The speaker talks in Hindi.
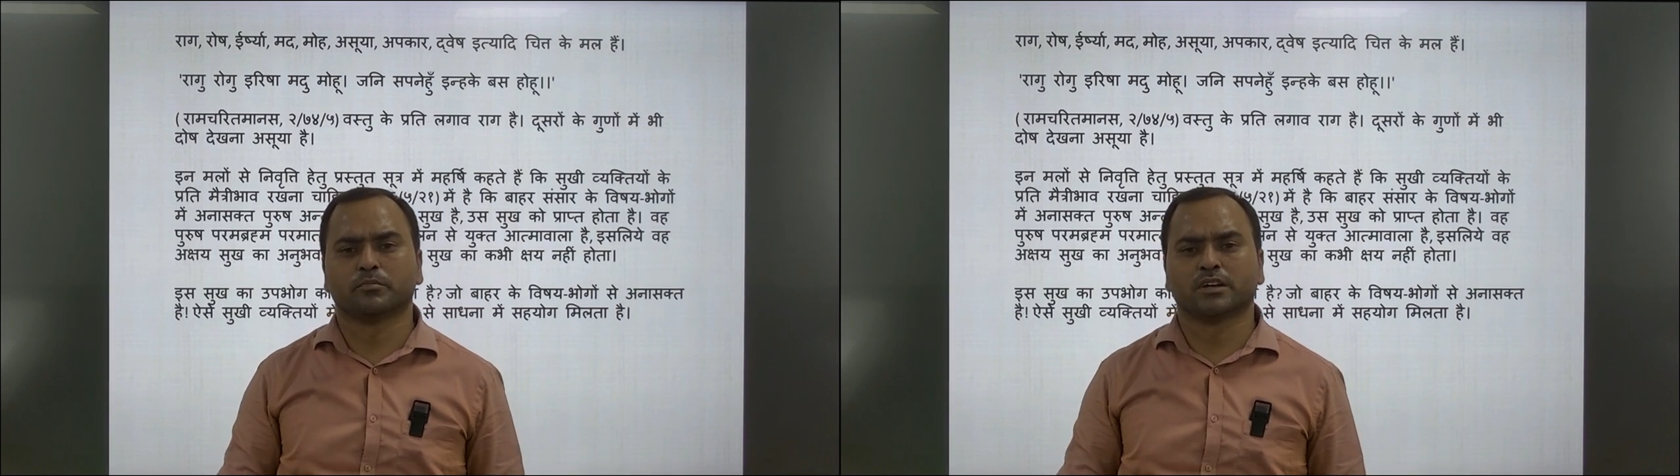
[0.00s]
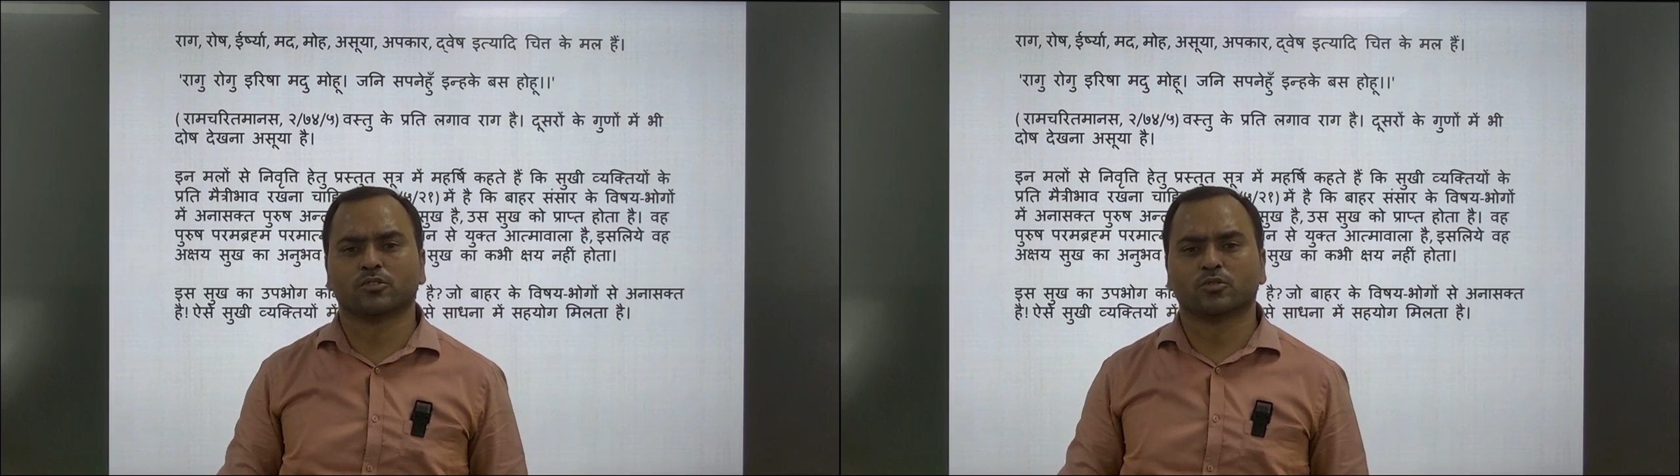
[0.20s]

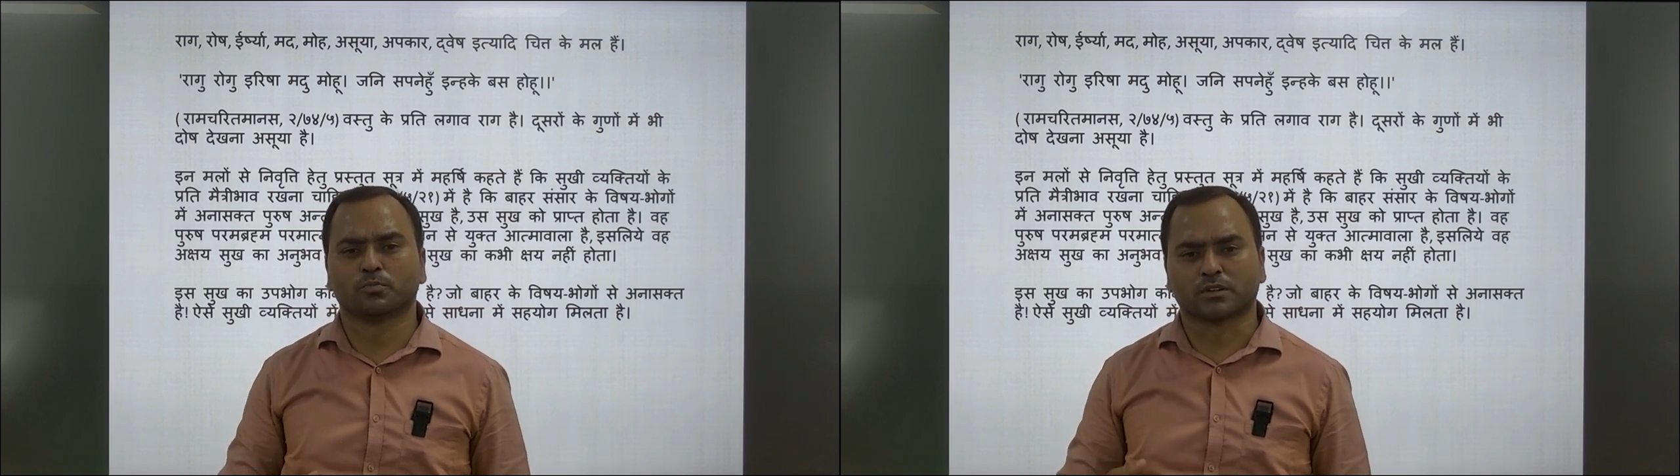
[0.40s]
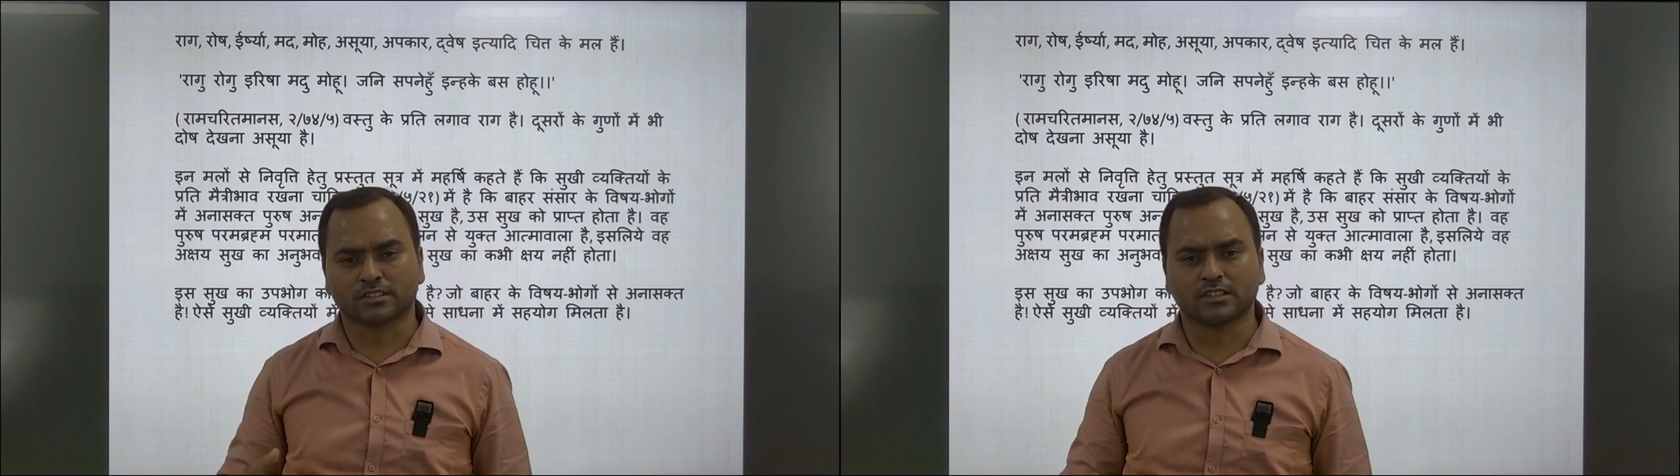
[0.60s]
मन को
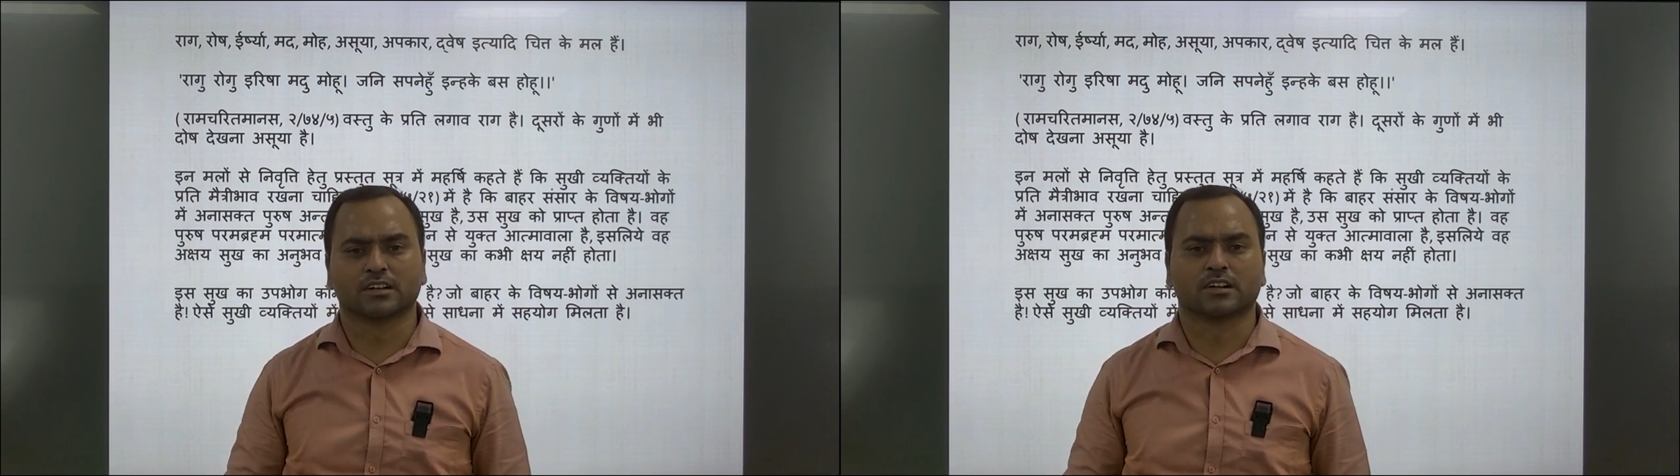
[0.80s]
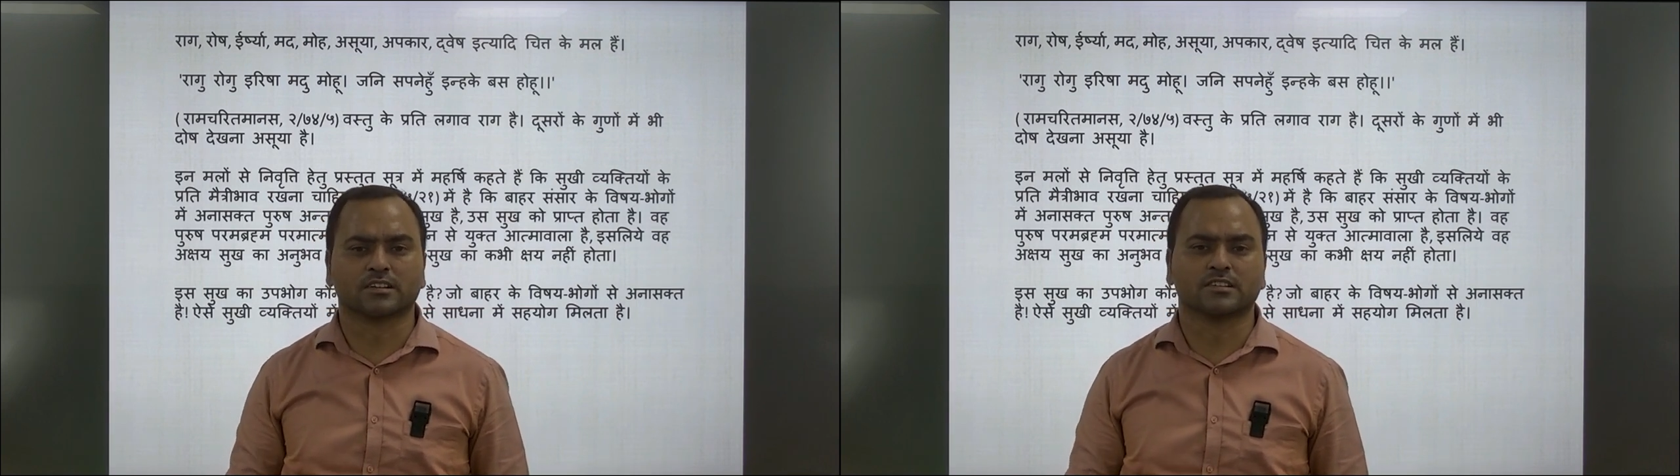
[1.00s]
प्रसन्न
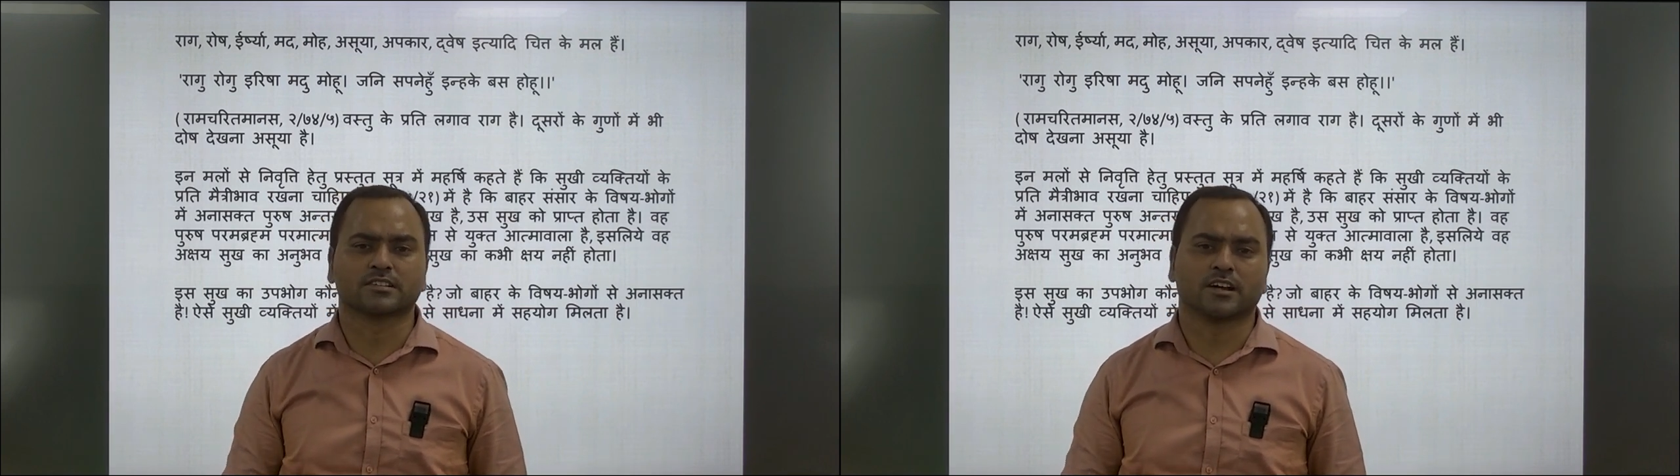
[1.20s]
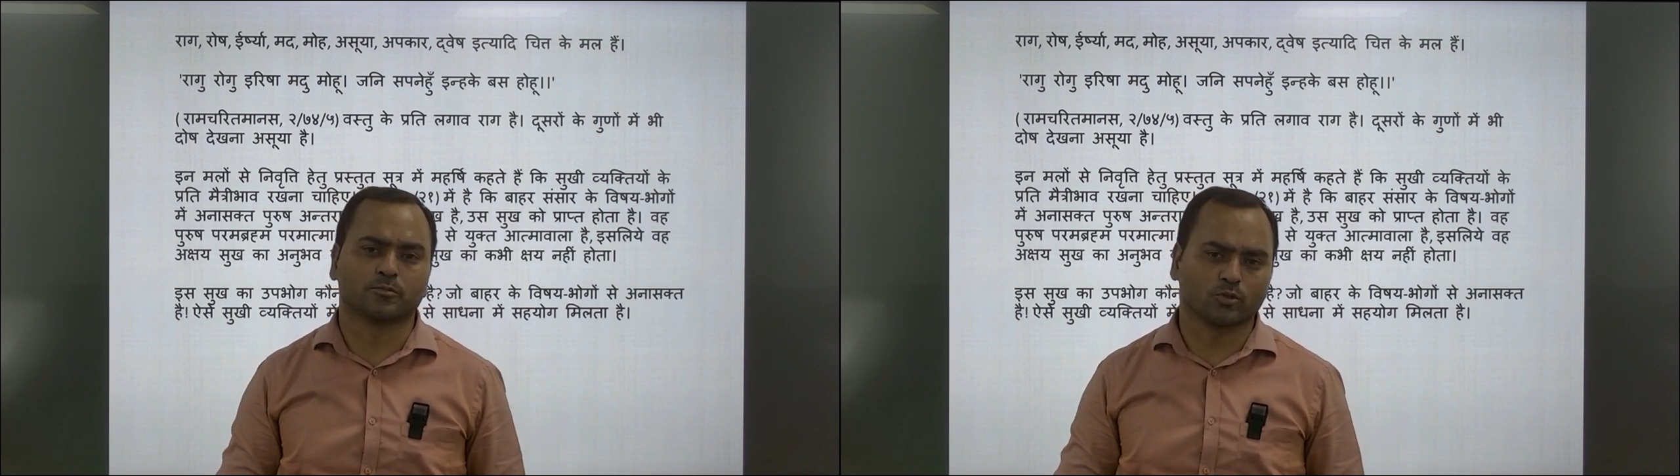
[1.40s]
करने
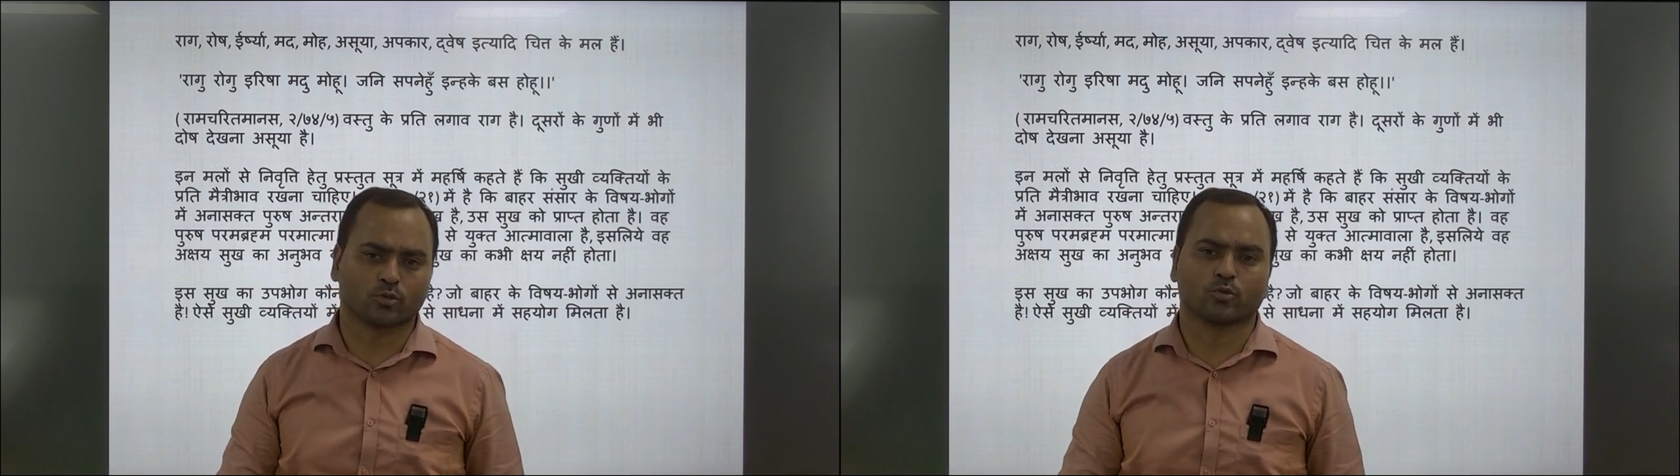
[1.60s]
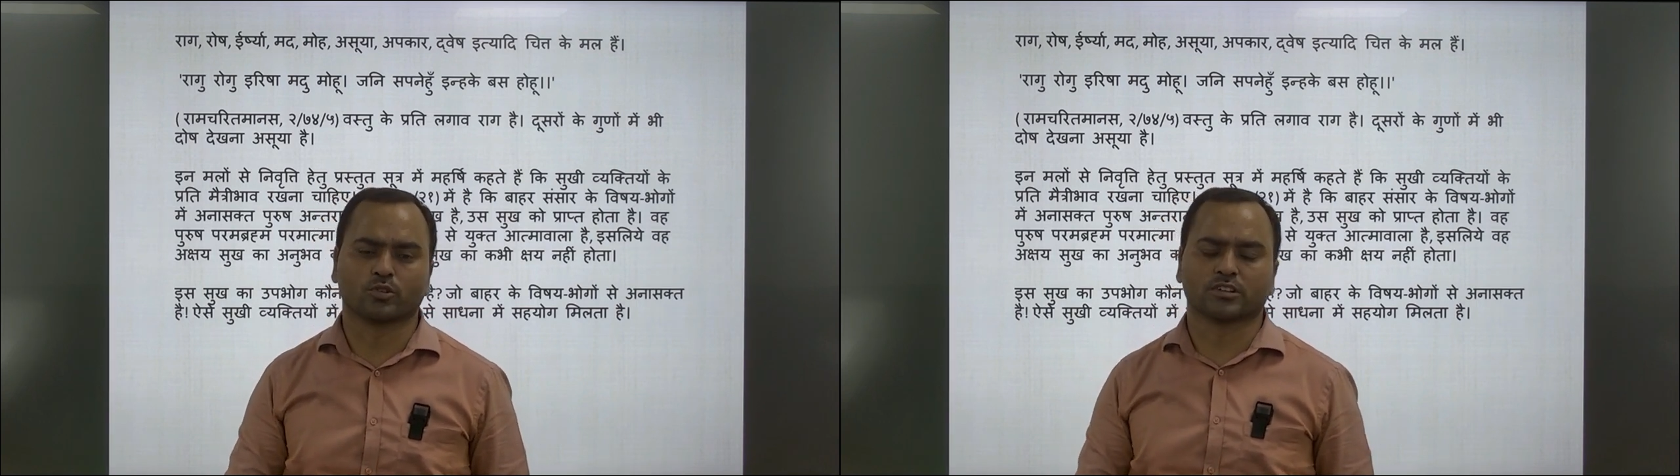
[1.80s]
से आपको
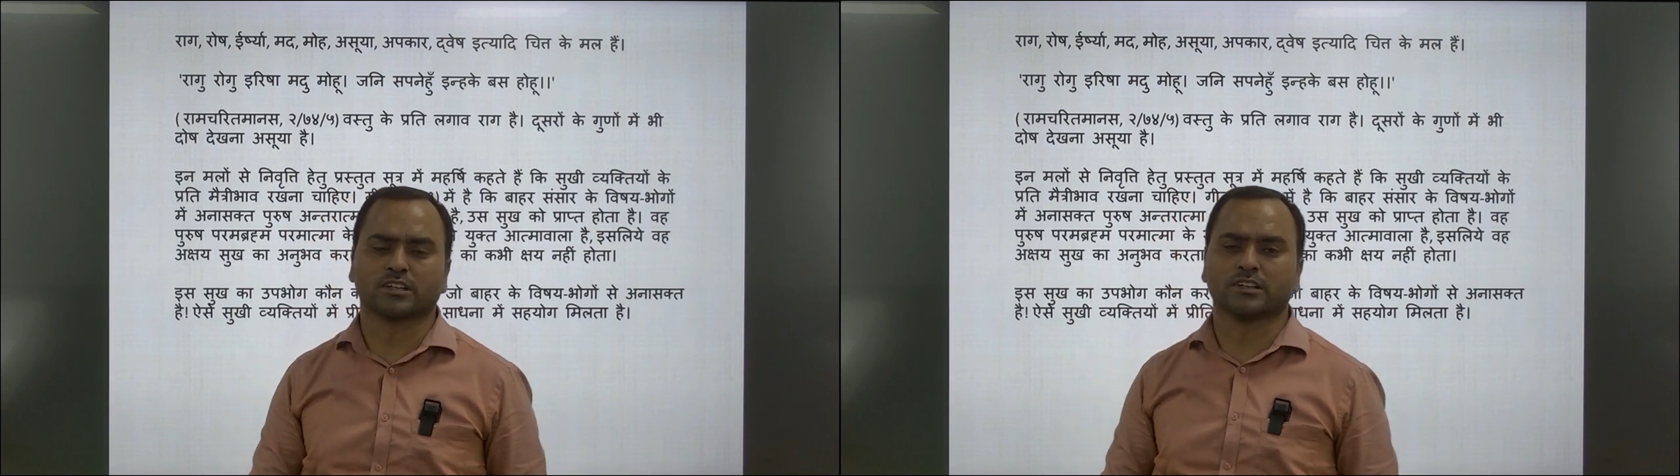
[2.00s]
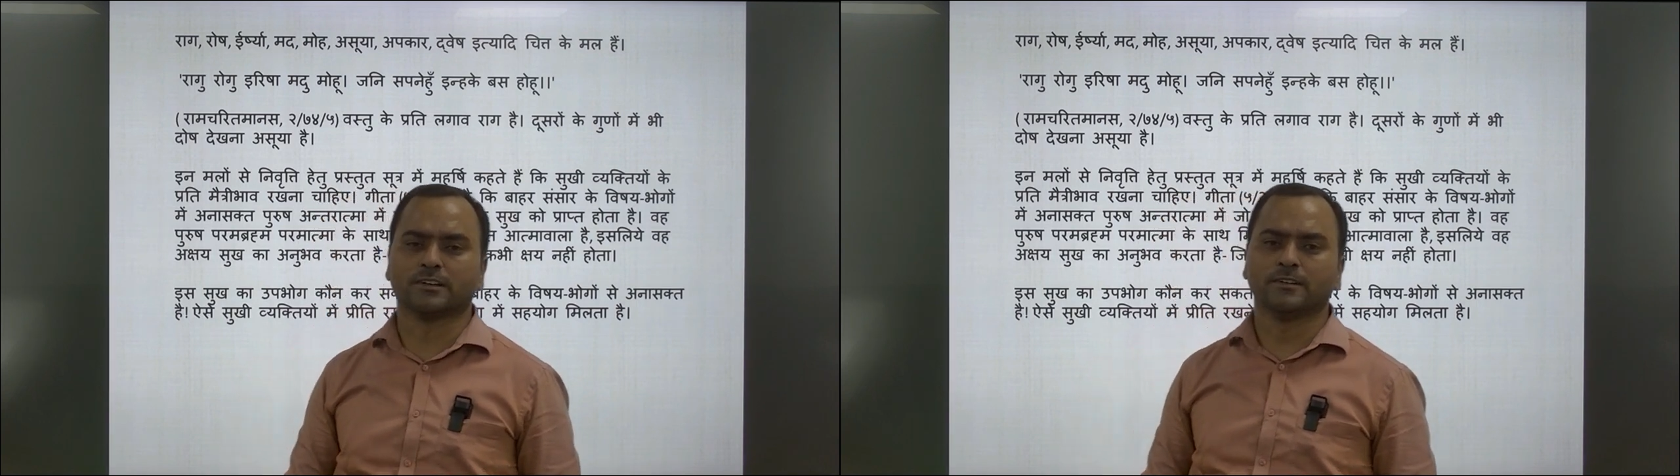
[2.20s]

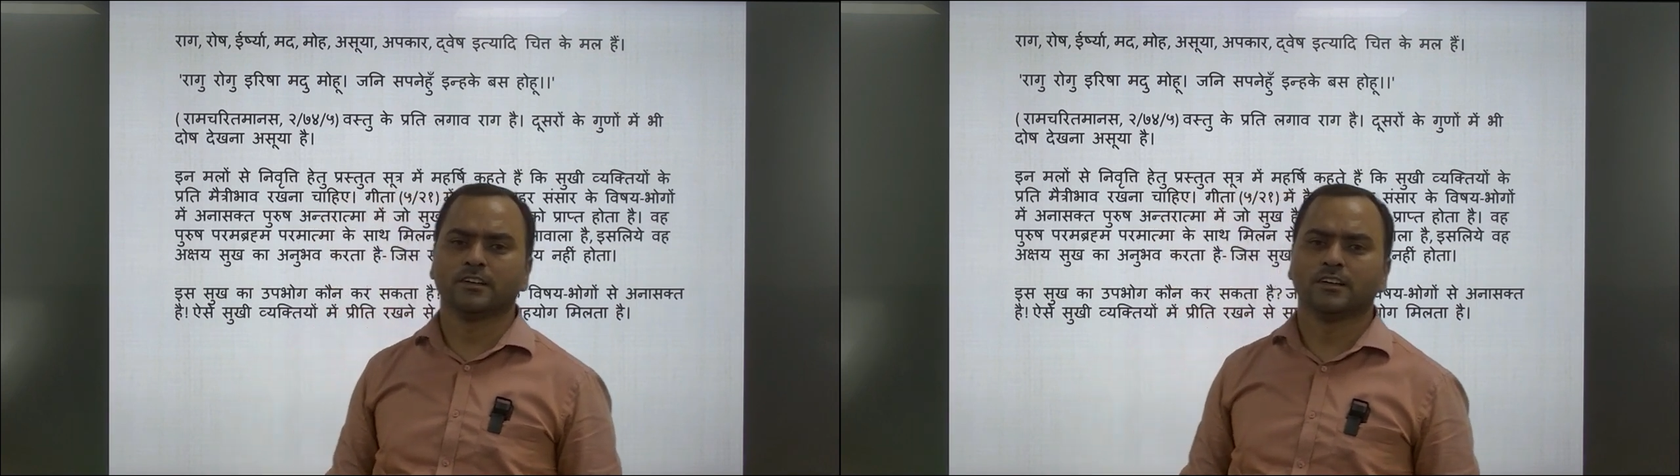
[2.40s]
रोकते हैं